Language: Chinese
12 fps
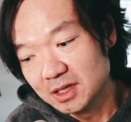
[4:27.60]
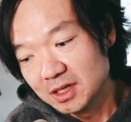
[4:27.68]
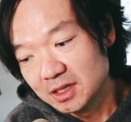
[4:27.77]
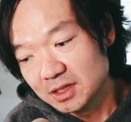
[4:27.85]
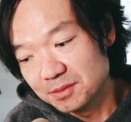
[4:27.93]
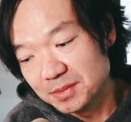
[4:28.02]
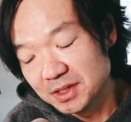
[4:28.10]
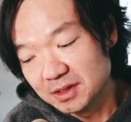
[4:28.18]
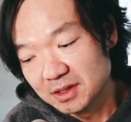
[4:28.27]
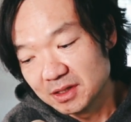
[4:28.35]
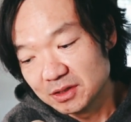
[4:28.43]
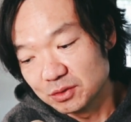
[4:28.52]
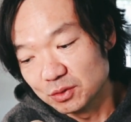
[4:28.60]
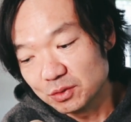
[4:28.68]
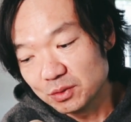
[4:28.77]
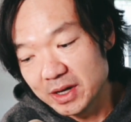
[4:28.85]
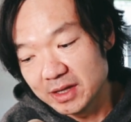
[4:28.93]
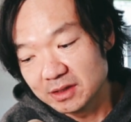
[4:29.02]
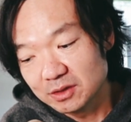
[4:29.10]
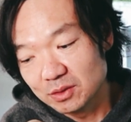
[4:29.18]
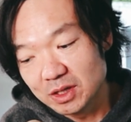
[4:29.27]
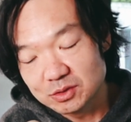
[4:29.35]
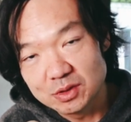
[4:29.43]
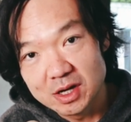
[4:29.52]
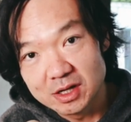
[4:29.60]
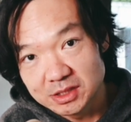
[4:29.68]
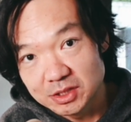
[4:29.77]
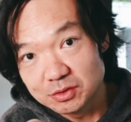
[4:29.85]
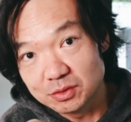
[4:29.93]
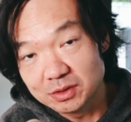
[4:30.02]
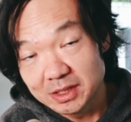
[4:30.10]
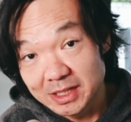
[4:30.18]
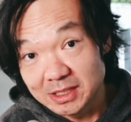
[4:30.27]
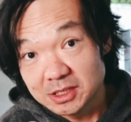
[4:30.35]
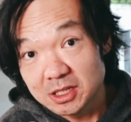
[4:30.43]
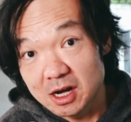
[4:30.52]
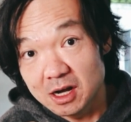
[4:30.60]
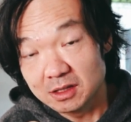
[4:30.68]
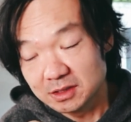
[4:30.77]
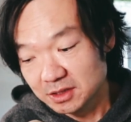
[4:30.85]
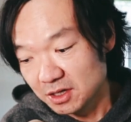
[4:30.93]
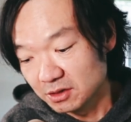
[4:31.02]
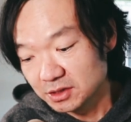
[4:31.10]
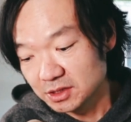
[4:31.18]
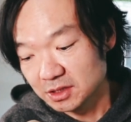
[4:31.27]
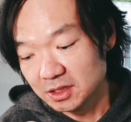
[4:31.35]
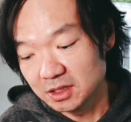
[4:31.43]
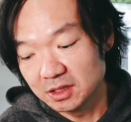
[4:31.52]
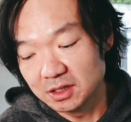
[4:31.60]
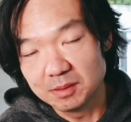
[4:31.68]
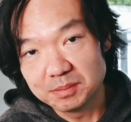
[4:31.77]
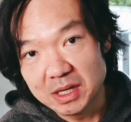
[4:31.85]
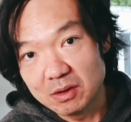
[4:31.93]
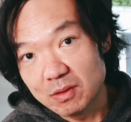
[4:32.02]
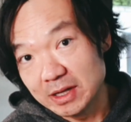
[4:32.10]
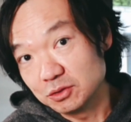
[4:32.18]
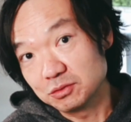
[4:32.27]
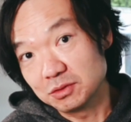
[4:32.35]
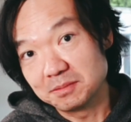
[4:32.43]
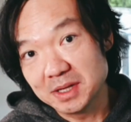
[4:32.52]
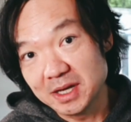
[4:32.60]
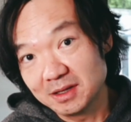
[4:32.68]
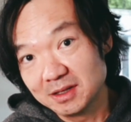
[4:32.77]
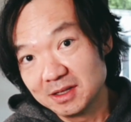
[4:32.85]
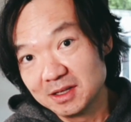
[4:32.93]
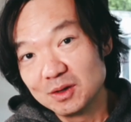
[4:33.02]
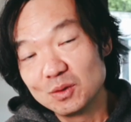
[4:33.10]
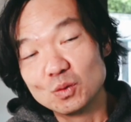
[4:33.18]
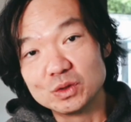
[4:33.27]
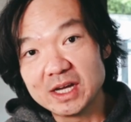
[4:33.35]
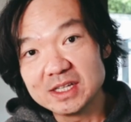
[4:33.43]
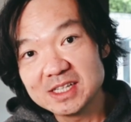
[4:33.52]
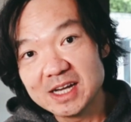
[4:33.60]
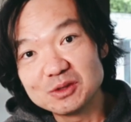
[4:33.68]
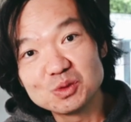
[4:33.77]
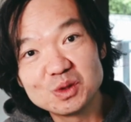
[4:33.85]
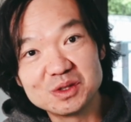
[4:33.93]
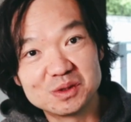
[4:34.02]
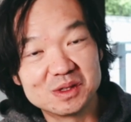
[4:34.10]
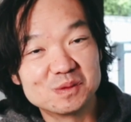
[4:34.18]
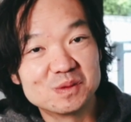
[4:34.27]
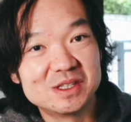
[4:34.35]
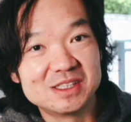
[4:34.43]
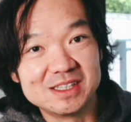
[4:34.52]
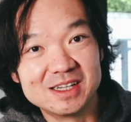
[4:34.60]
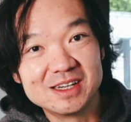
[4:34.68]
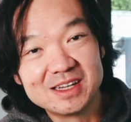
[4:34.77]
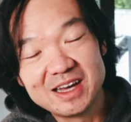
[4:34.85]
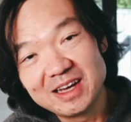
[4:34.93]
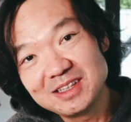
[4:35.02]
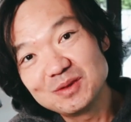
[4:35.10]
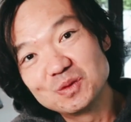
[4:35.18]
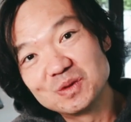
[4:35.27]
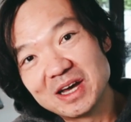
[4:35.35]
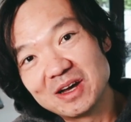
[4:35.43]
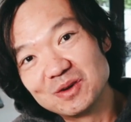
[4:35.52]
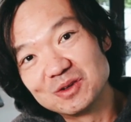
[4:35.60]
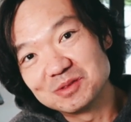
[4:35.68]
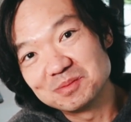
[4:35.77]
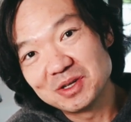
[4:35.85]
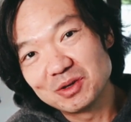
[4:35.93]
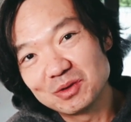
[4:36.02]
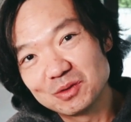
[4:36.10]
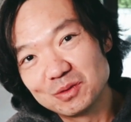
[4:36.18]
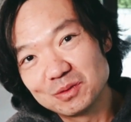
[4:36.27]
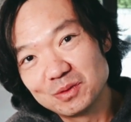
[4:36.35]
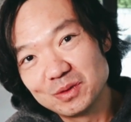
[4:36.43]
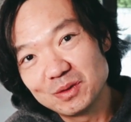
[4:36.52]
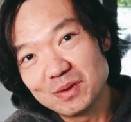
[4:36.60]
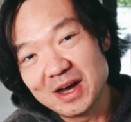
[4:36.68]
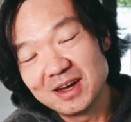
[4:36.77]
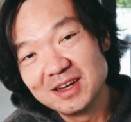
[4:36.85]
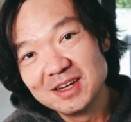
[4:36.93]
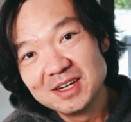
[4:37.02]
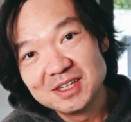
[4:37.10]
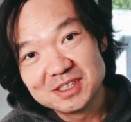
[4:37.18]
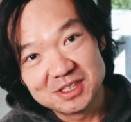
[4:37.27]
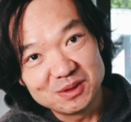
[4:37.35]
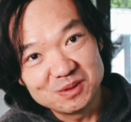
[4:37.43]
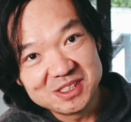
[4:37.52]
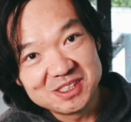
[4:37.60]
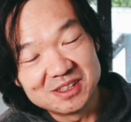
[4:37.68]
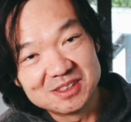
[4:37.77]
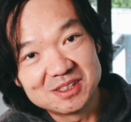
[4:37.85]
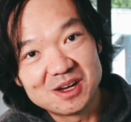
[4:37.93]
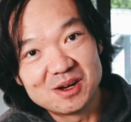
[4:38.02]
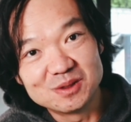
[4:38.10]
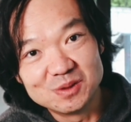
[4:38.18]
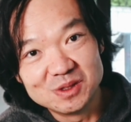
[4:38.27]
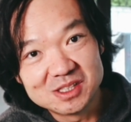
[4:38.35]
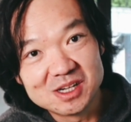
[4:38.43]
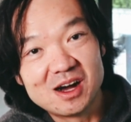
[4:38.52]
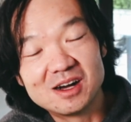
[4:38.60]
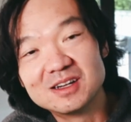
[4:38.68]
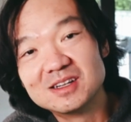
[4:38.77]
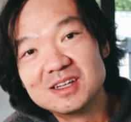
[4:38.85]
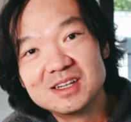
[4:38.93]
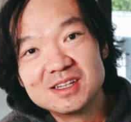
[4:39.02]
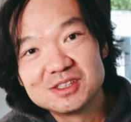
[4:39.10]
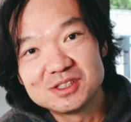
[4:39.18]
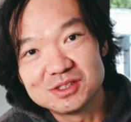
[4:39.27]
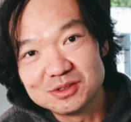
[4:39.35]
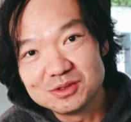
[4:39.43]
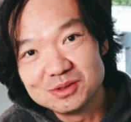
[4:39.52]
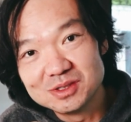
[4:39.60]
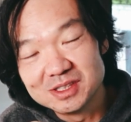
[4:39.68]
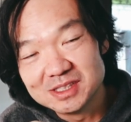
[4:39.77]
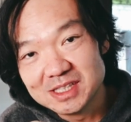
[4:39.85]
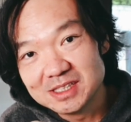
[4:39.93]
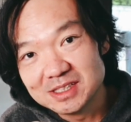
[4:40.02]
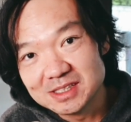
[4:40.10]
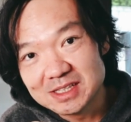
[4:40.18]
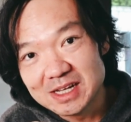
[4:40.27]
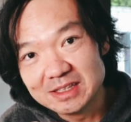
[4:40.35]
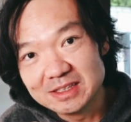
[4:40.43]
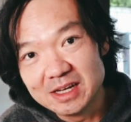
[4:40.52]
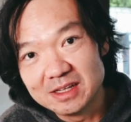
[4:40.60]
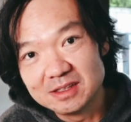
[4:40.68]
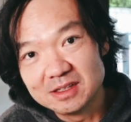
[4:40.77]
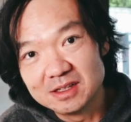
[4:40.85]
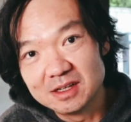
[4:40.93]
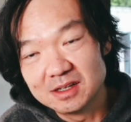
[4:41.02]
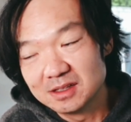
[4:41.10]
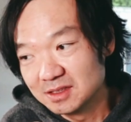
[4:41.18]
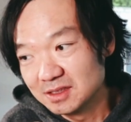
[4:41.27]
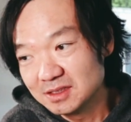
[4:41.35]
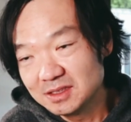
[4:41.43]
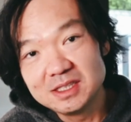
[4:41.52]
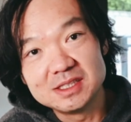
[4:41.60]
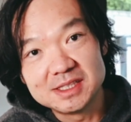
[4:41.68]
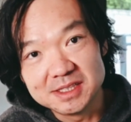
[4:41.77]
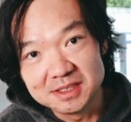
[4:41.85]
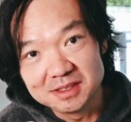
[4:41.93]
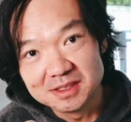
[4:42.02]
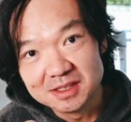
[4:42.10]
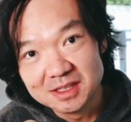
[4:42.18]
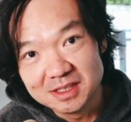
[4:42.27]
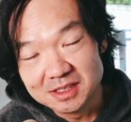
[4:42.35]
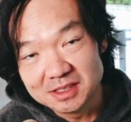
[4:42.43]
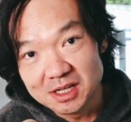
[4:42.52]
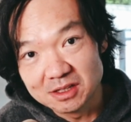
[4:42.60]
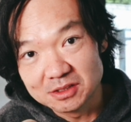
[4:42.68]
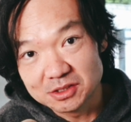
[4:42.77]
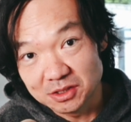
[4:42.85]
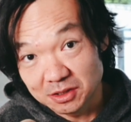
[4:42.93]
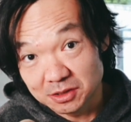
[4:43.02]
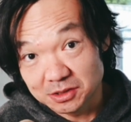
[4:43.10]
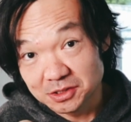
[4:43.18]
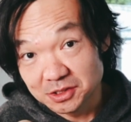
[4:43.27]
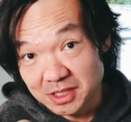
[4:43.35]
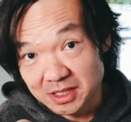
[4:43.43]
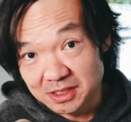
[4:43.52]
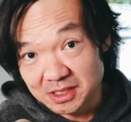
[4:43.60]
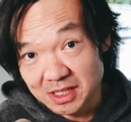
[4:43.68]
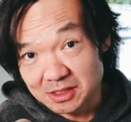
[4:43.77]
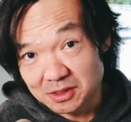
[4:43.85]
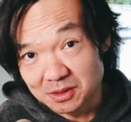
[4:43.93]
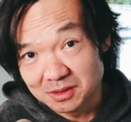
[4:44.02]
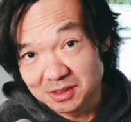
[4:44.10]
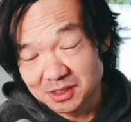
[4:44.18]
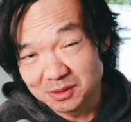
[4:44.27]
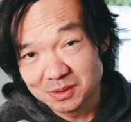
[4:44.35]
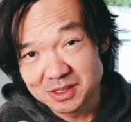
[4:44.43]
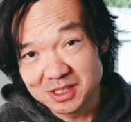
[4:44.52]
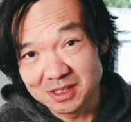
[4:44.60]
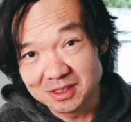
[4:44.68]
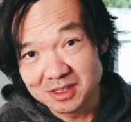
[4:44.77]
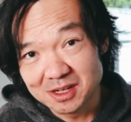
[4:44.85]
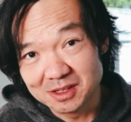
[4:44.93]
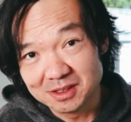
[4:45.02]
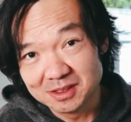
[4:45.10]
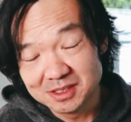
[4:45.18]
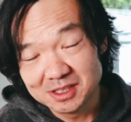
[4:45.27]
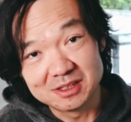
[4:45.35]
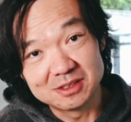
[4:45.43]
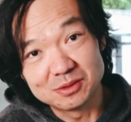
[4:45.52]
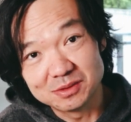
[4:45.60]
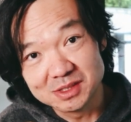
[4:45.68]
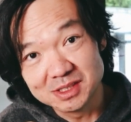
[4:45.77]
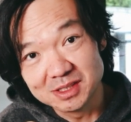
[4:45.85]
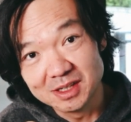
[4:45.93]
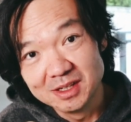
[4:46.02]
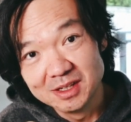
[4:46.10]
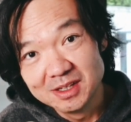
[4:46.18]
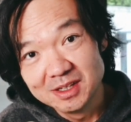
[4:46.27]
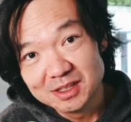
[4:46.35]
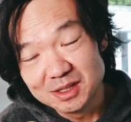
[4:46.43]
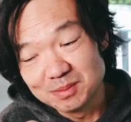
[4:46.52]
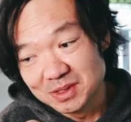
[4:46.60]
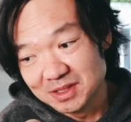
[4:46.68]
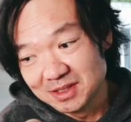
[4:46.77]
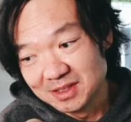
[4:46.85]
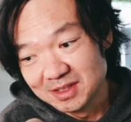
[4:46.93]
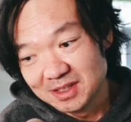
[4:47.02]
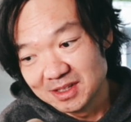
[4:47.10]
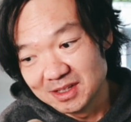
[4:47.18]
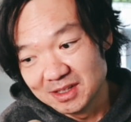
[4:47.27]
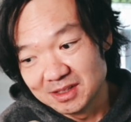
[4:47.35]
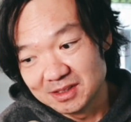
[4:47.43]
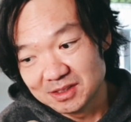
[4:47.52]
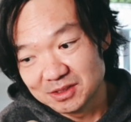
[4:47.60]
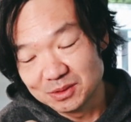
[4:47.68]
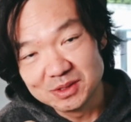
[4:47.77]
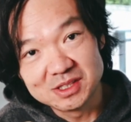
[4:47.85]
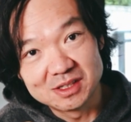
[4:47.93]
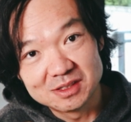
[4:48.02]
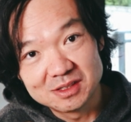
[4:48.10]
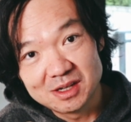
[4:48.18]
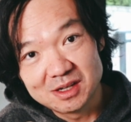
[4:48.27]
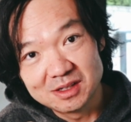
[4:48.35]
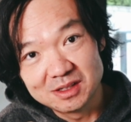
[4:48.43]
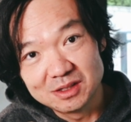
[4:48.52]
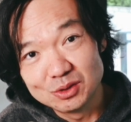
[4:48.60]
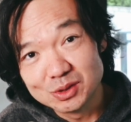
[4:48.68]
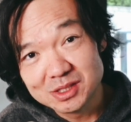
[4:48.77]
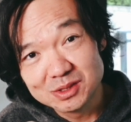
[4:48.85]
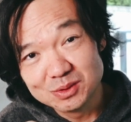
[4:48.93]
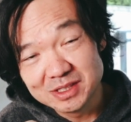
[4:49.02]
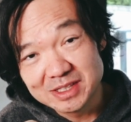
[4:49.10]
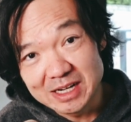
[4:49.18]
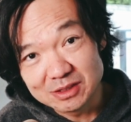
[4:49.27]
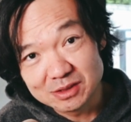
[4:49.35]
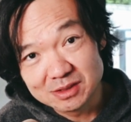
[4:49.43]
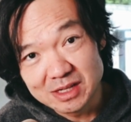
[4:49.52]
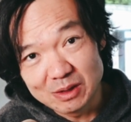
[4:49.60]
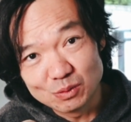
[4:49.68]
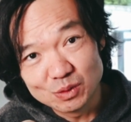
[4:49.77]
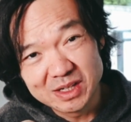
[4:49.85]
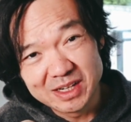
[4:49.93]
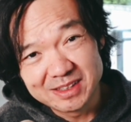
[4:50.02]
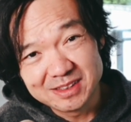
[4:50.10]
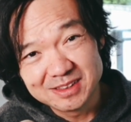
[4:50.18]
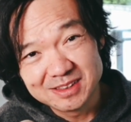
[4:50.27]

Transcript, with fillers: 那么，永远都要做好这种临场调整和变化的准备。五年前，如果有人问你：“哎，你五年后有什么规规划？”谁会想得到有一场持续了接近三年的疫情影响了整个世界的节奏？谁会想得到这样的东西呢？那么，呃，谁会想得到俄罗斯会打打乌克兰呢？